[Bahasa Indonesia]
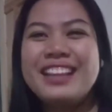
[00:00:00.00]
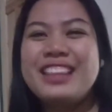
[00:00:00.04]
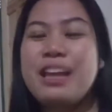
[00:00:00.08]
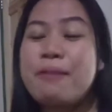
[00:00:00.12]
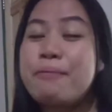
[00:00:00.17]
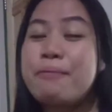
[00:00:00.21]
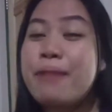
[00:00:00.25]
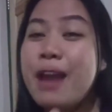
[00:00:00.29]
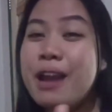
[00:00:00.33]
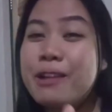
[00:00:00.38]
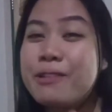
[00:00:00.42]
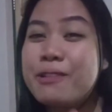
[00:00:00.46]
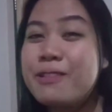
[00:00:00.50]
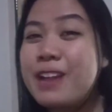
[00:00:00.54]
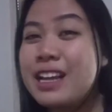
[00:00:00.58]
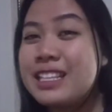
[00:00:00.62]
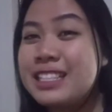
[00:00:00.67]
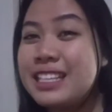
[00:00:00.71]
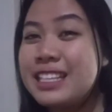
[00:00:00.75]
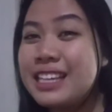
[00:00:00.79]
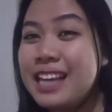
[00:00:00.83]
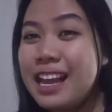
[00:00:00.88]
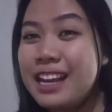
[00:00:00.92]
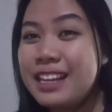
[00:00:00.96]
tapi aku
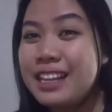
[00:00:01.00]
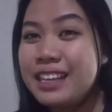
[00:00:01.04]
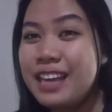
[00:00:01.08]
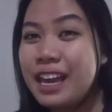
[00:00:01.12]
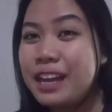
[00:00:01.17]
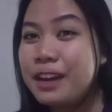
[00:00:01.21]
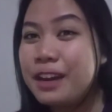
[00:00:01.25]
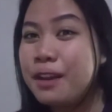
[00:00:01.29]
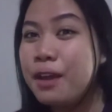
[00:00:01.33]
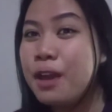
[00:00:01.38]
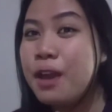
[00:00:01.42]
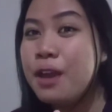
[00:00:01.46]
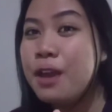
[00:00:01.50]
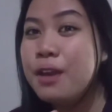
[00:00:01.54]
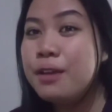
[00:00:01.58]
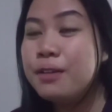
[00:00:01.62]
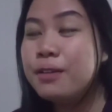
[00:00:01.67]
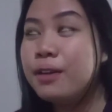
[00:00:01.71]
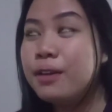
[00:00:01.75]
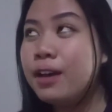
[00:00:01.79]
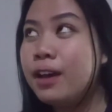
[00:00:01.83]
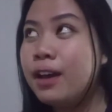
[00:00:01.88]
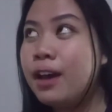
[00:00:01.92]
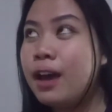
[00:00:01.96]
kasih kalian
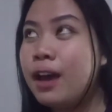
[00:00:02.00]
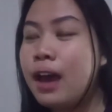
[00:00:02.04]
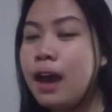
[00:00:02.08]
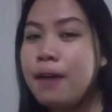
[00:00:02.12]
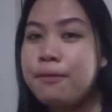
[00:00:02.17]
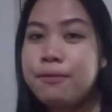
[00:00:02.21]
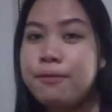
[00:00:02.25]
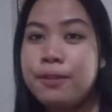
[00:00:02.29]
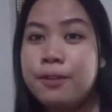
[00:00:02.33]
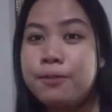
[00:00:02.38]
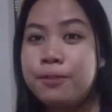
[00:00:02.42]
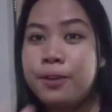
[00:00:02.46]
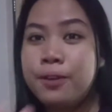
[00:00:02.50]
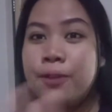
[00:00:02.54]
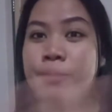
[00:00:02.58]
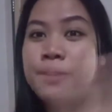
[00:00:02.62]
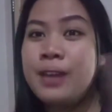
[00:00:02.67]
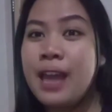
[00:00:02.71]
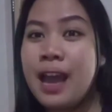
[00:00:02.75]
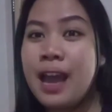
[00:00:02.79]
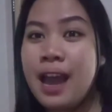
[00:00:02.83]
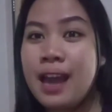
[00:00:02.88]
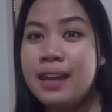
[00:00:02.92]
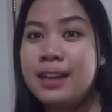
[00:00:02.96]
uh, view-view
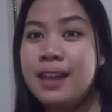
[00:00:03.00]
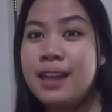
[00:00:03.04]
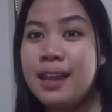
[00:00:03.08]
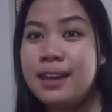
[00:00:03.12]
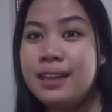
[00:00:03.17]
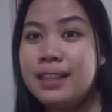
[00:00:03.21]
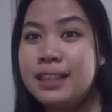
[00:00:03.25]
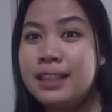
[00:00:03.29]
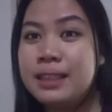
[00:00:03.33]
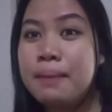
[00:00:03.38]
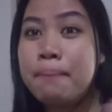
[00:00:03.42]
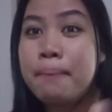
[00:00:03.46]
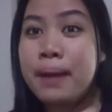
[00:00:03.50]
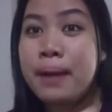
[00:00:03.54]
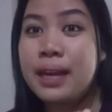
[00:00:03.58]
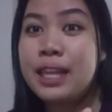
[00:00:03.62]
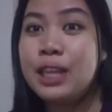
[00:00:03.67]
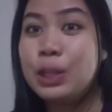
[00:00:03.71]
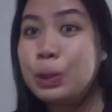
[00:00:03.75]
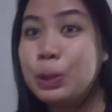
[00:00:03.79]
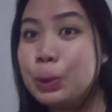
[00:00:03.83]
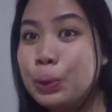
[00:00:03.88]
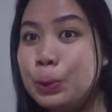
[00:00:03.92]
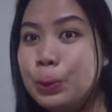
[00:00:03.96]
yang ada di tempat
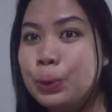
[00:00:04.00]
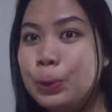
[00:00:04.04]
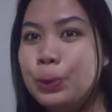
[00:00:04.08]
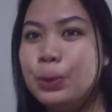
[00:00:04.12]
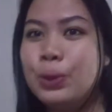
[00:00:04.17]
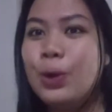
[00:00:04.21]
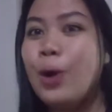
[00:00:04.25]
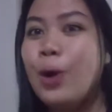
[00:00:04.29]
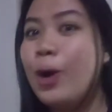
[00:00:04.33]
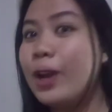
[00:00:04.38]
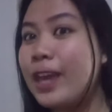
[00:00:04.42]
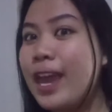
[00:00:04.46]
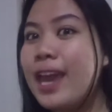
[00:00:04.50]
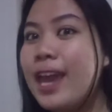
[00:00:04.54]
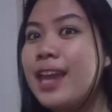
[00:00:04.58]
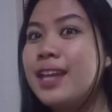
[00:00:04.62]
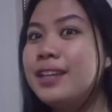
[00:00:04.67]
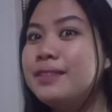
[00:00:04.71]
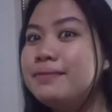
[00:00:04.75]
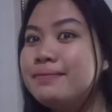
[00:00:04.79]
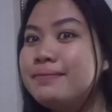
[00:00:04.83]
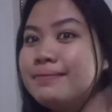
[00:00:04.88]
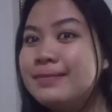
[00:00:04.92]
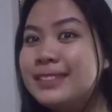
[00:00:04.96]
itu oke okay?
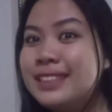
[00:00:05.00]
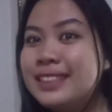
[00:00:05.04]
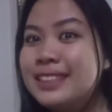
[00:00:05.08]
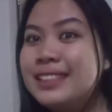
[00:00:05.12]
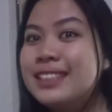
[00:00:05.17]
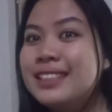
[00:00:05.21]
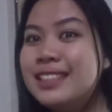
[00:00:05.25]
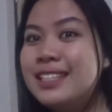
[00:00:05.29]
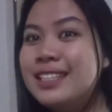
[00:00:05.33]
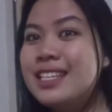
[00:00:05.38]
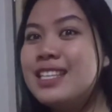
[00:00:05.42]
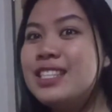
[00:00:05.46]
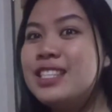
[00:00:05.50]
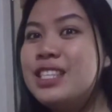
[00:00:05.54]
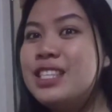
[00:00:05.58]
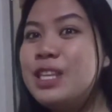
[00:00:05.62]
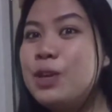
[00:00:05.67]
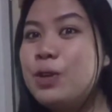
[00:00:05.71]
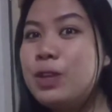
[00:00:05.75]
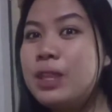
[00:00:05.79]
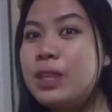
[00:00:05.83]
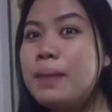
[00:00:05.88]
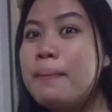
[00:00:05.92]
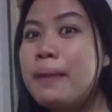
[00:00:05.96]
see
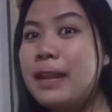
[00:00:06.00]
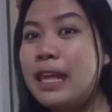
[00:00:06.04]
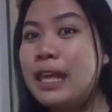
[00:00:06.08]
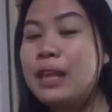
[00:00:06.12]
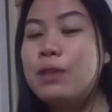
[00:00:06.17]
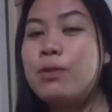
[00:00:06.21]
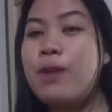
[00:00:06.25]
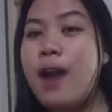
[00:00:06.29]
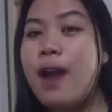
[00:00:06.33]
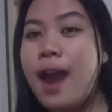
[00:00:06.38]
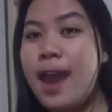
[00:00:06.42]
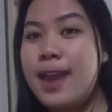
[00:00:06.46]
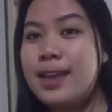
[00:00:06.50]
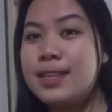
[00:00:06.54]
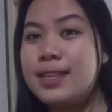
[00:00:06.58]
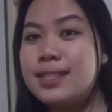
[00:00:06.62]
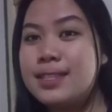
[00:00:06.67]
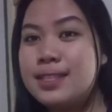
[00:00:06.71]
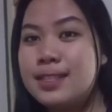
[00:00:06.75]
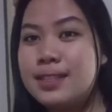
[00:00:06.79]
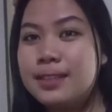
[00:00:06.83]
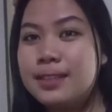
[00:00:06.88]
you di tempat itu guys